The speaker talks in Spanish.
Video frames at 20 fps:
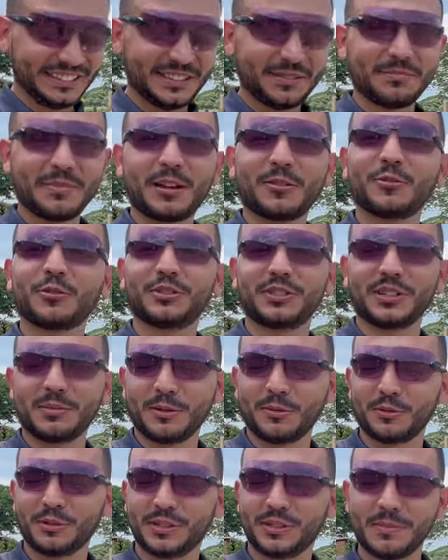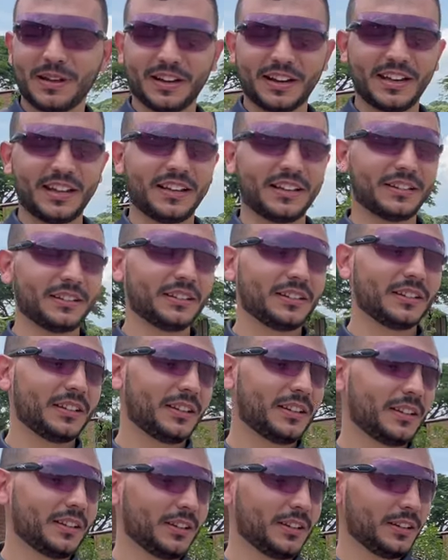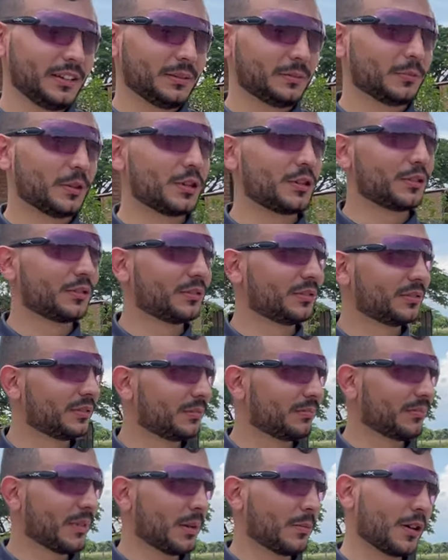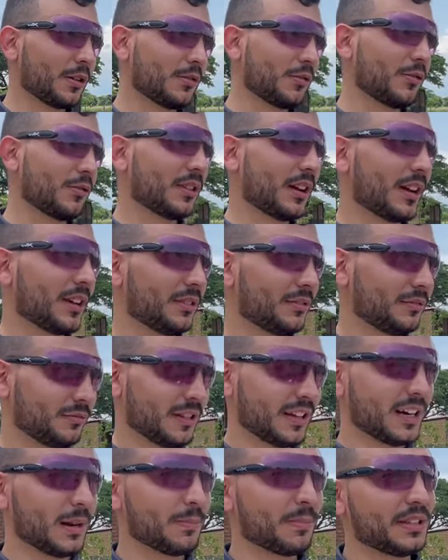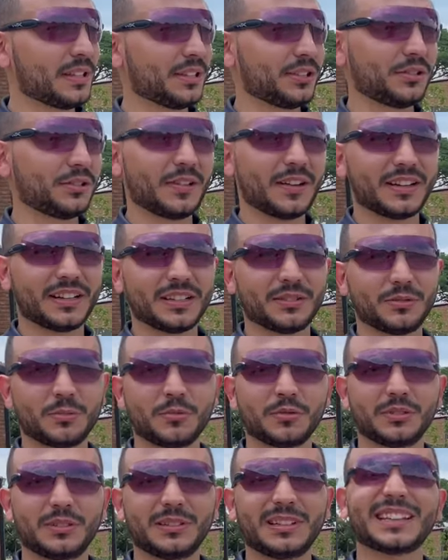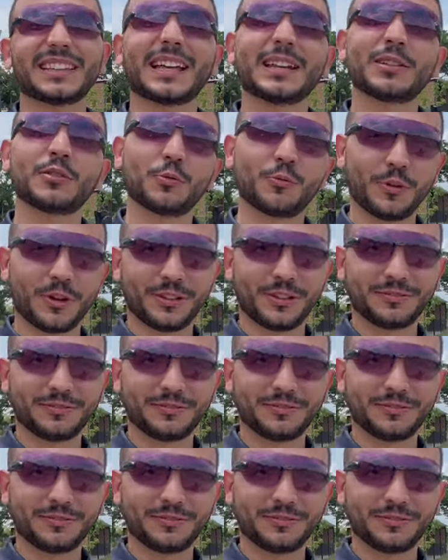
Me gusta, me gusta, me agrada. Bueno, vamos a colocar una repetición a ver qué, qué tal nos fue.